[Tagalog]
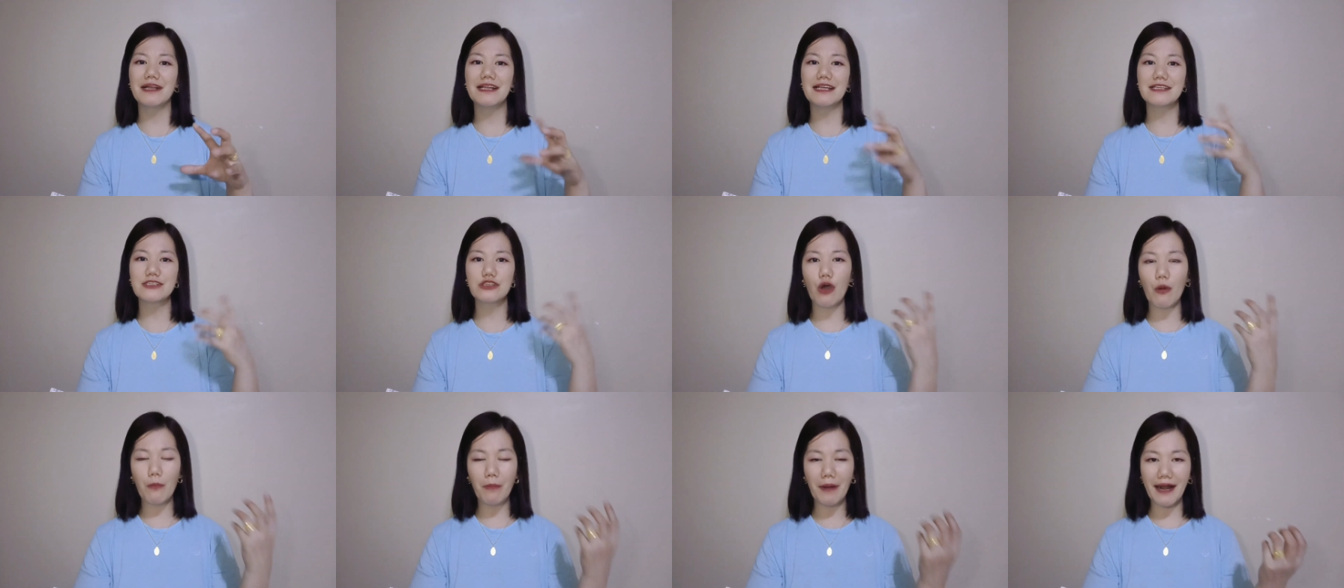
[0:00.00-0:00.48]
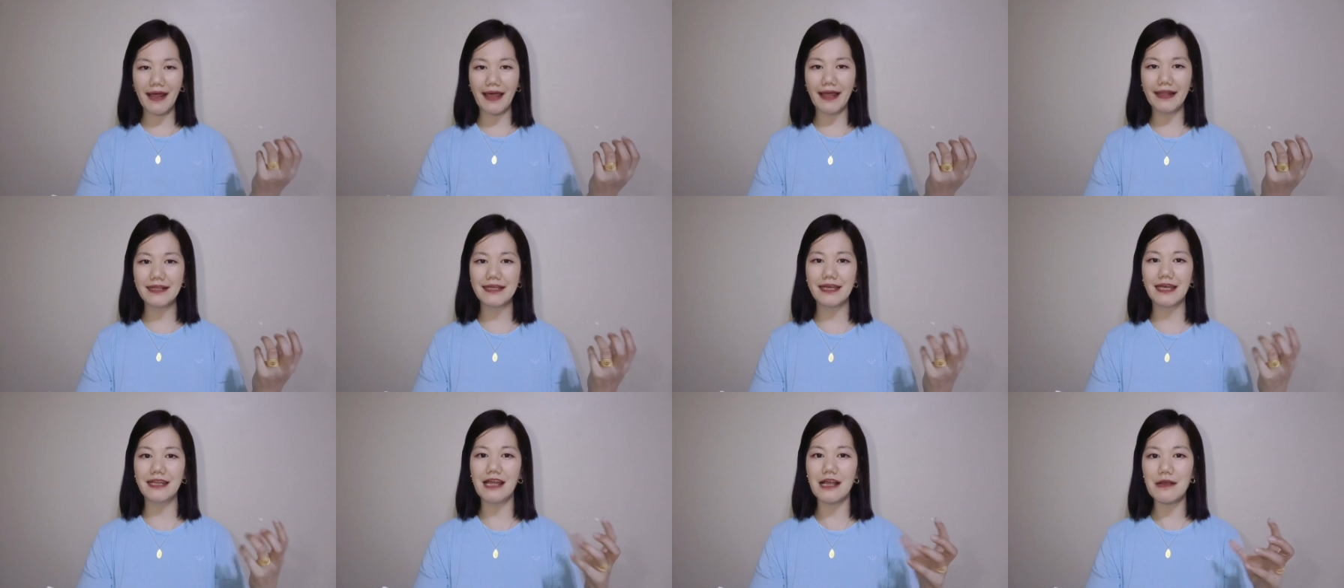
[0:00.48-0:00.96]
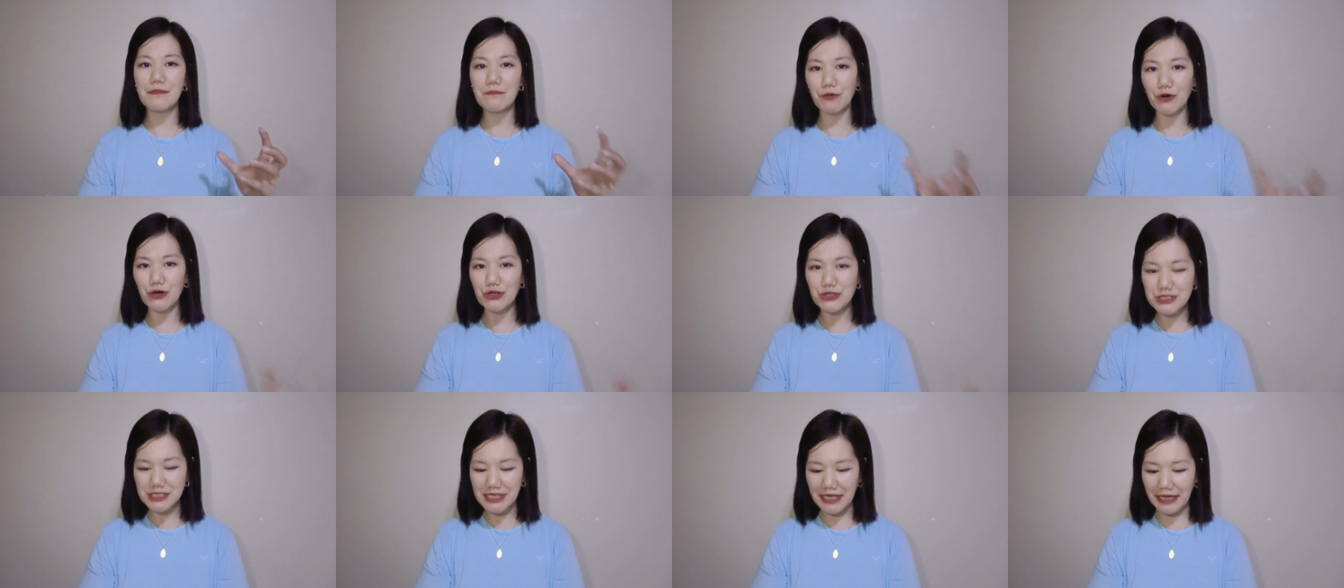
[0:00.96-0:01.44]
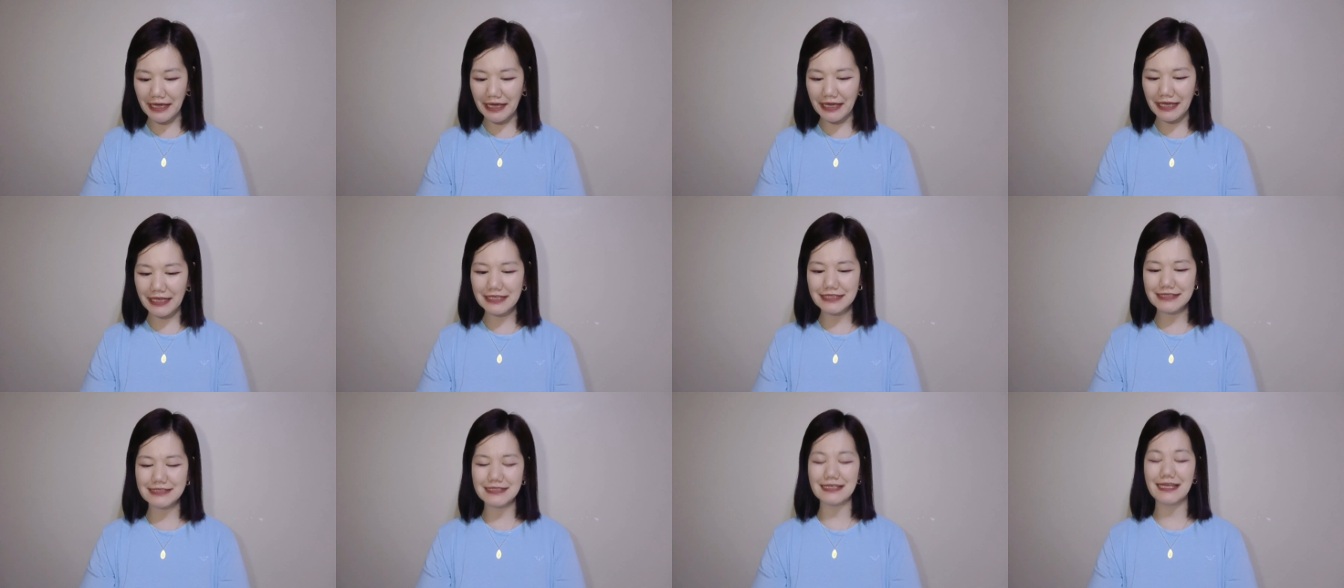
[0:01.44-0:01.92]
pag nasobrahan ka ng
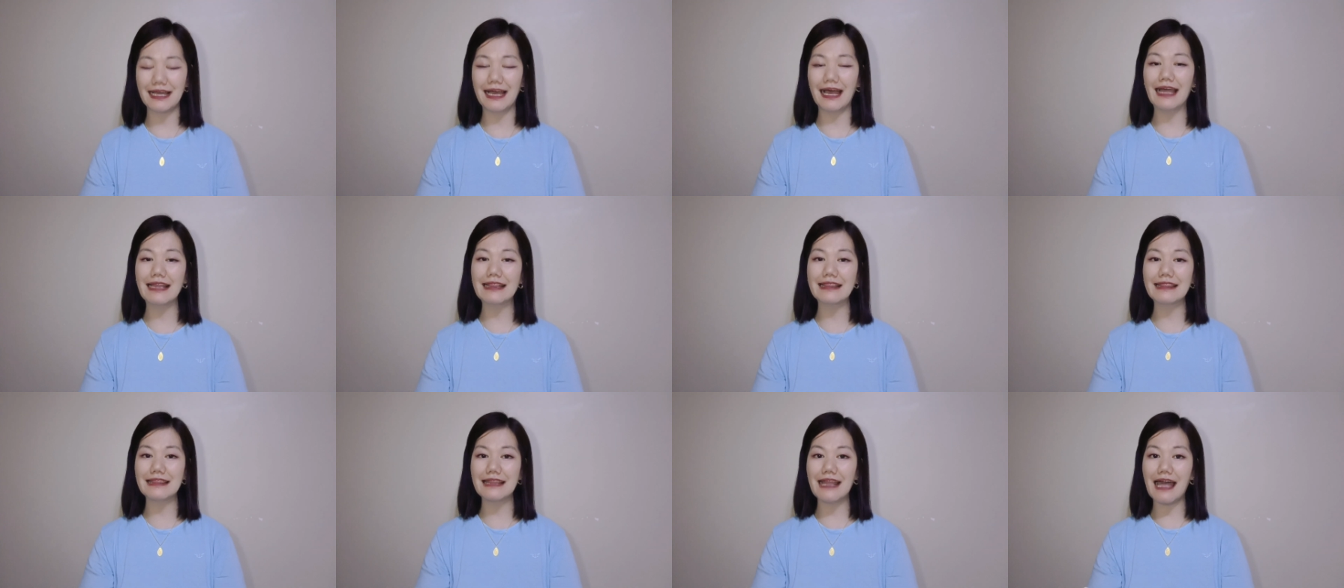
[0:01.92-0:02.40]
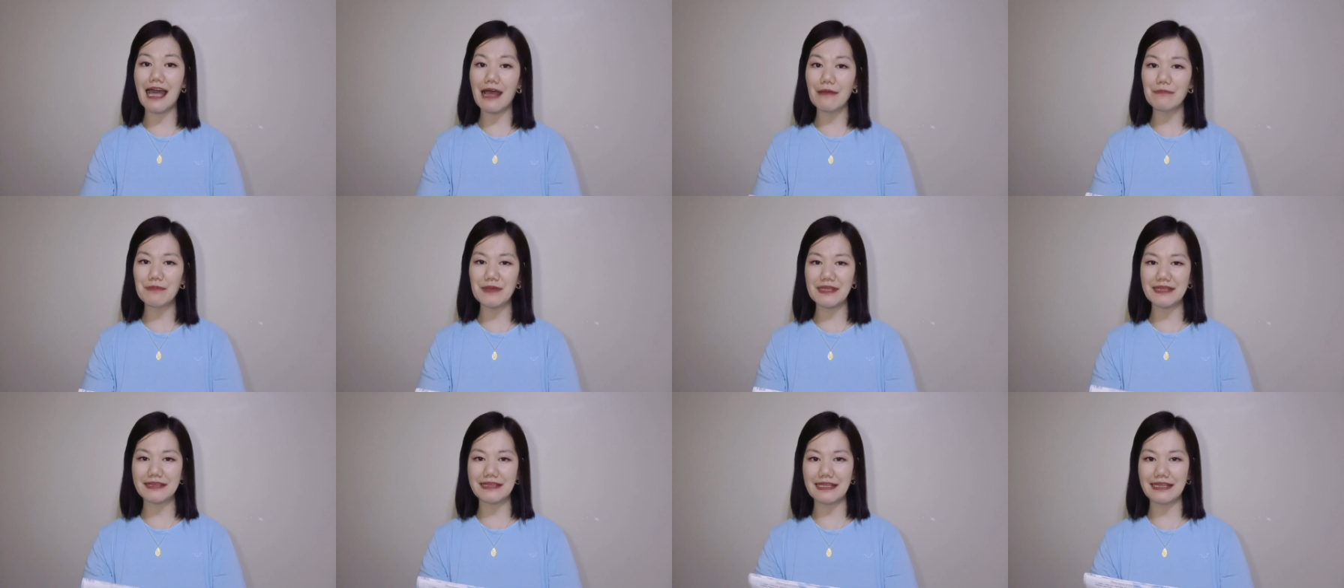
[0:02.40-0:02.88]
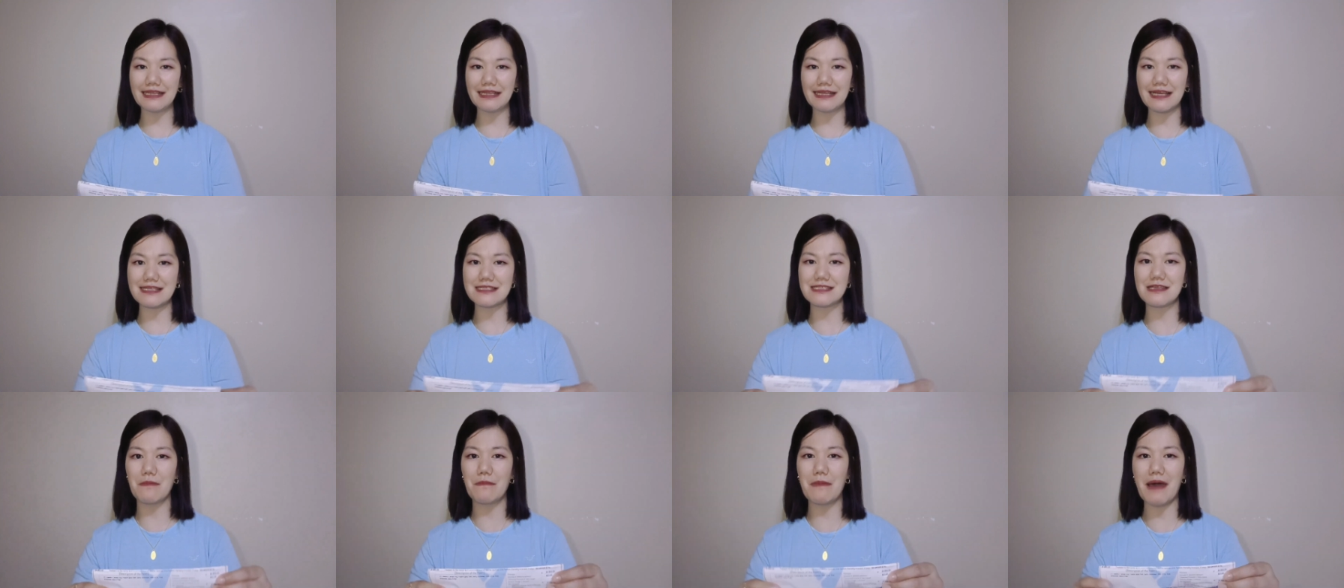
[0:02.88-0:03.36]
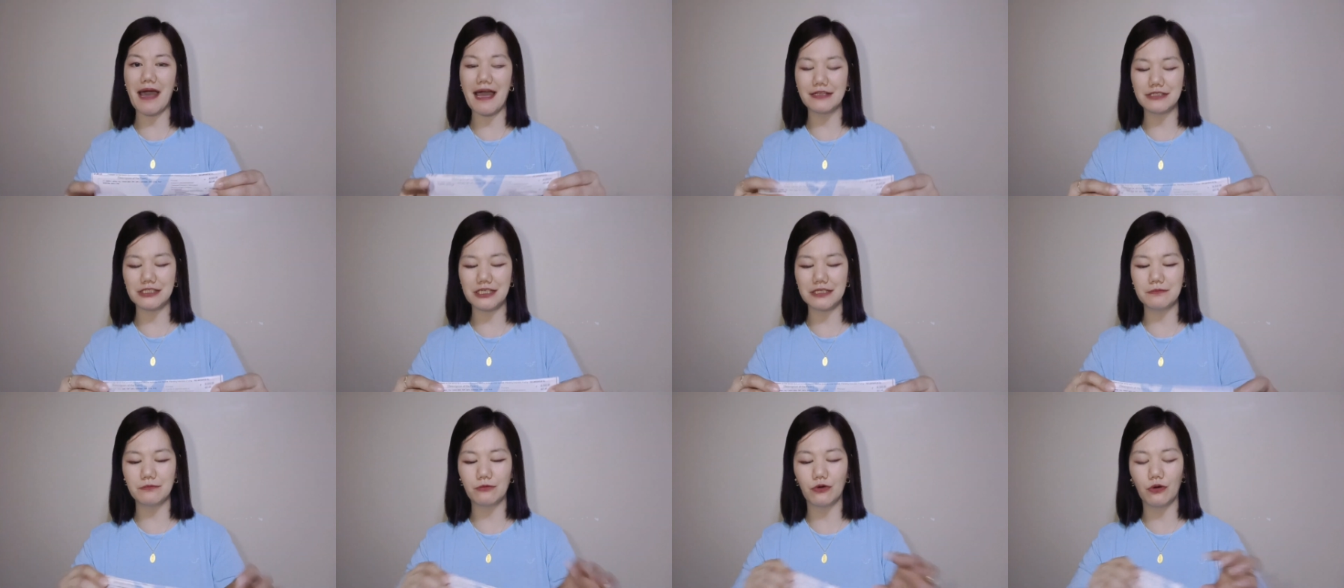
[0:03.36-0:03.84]
purchase at nabitin ka sa
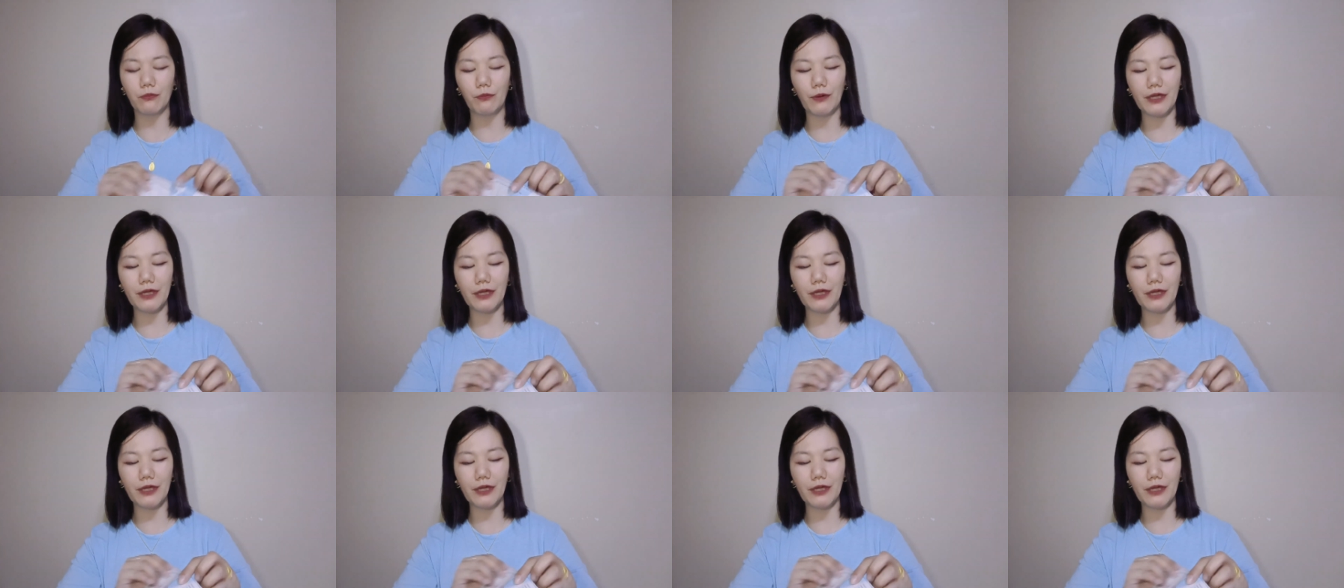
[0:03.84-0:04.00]
budget mo,